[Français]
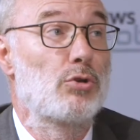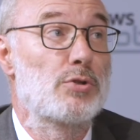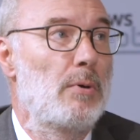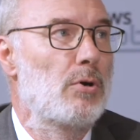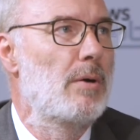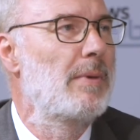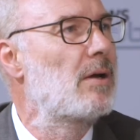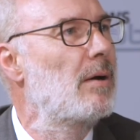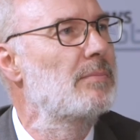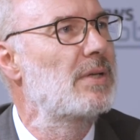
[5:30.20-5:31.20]
transport en commun
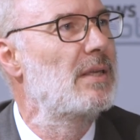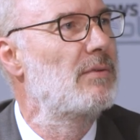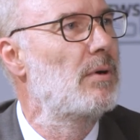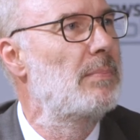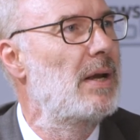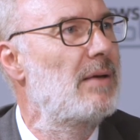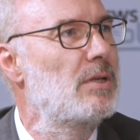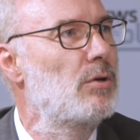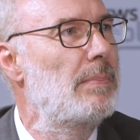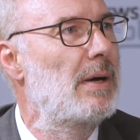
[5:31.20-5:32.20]
est quand même très développé à la
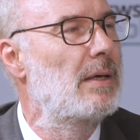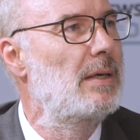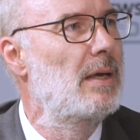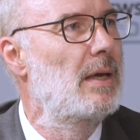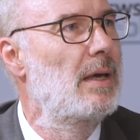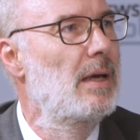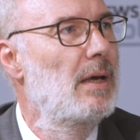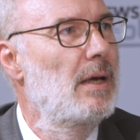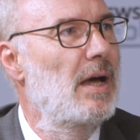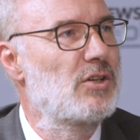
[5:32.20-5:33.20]
ville de Paris, et
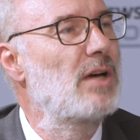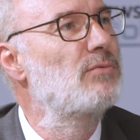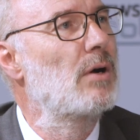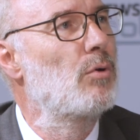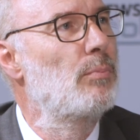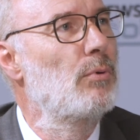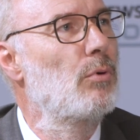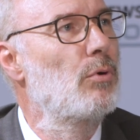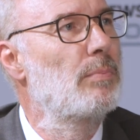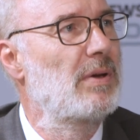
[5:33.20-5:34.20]
à chaque fois qu'on peut,
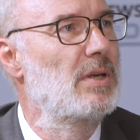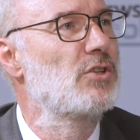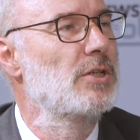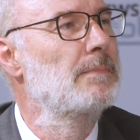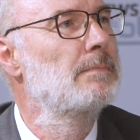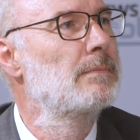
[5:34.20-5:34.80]
on le privilégie.